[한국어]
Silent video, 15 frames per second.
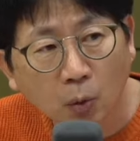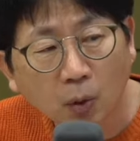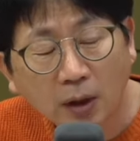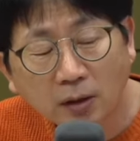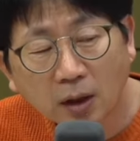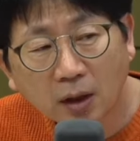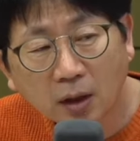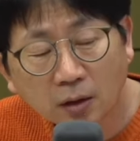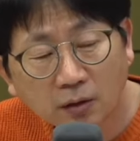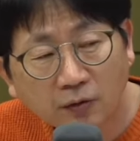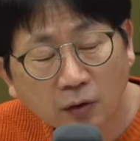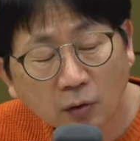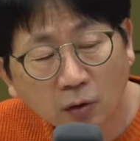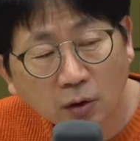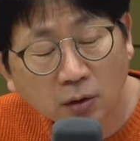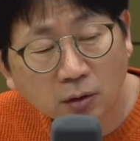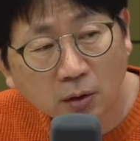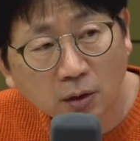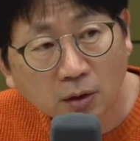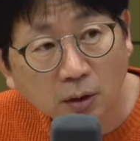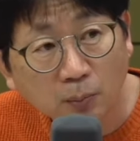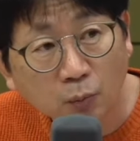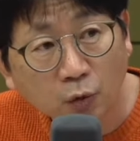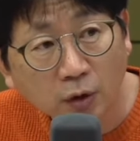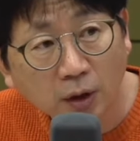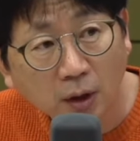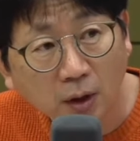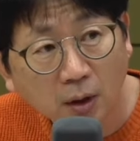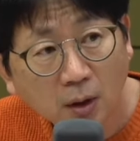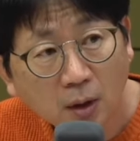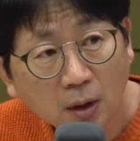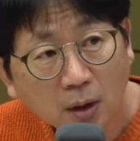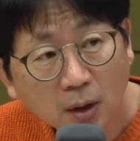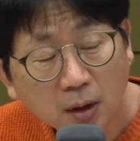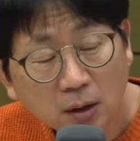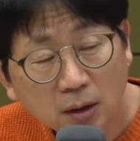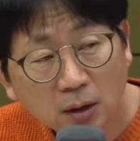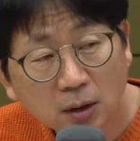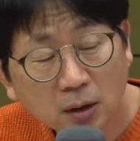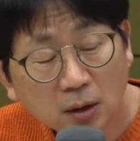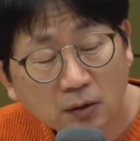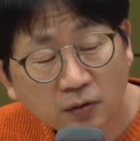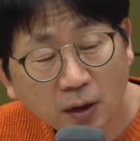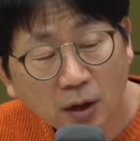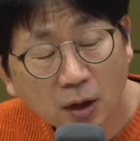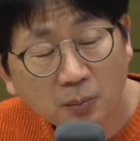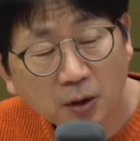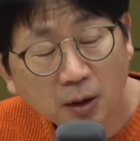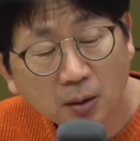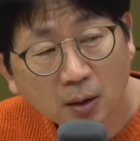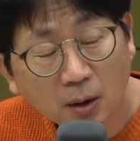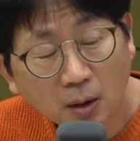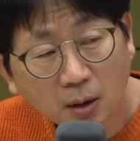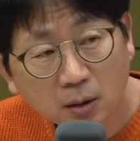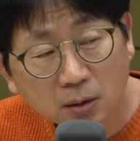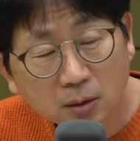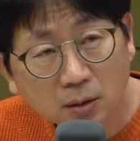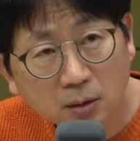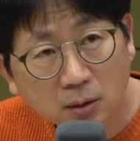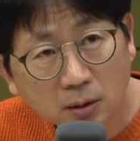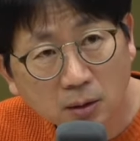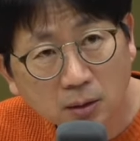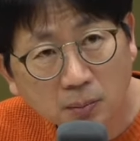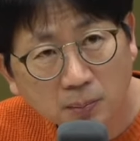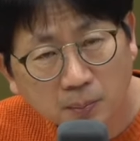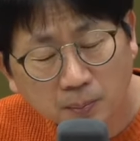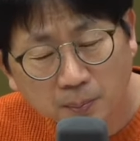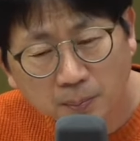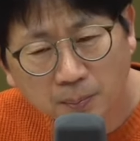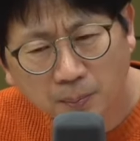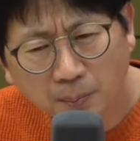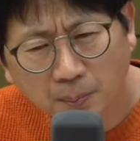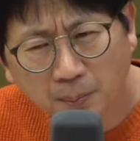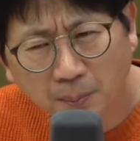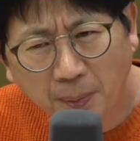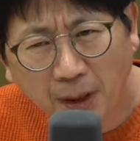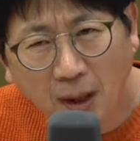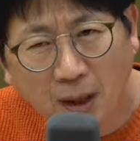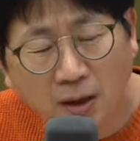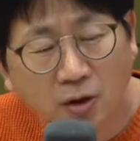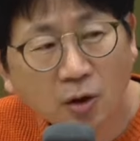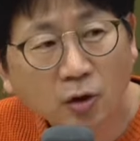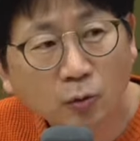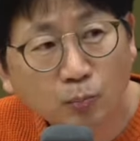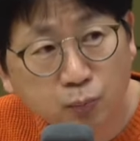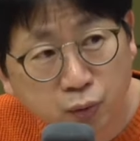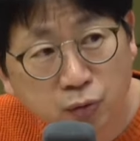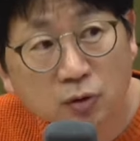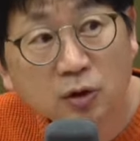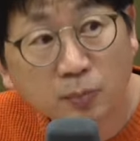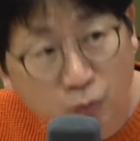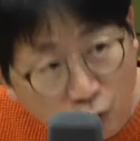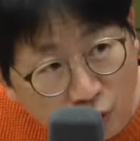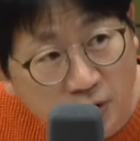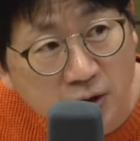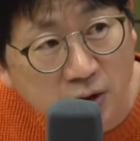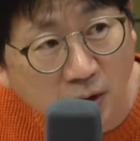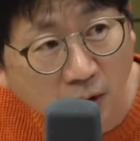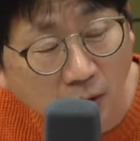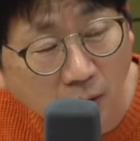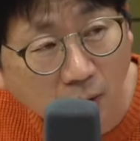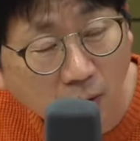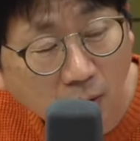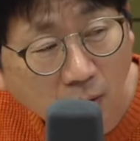한 나라를 세웠던 인물이 예. 이 사람이 그폐현 풍읍 출신이에요.